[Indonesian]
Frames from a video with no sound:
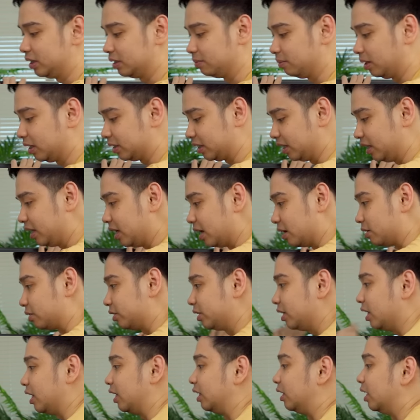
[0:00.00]
di sebelah sini
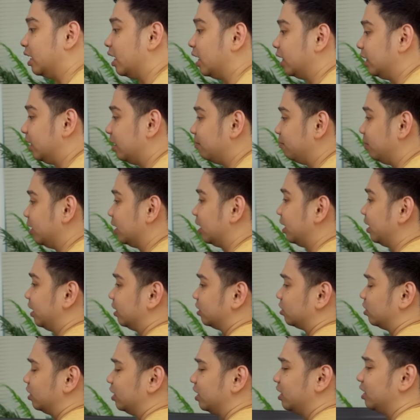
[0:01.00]
harusnya ada HDMI lagi.
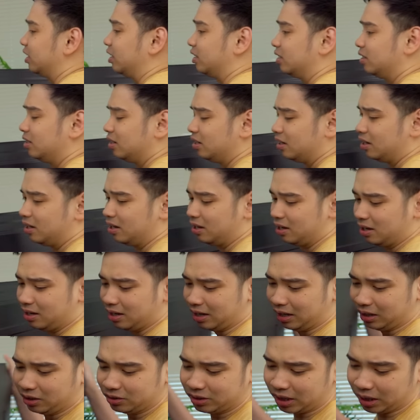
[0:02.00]
Soalnya
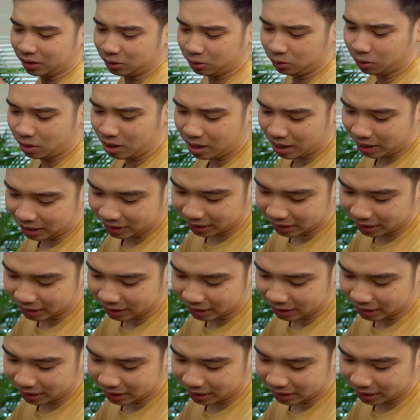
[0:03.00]
kalau satu doang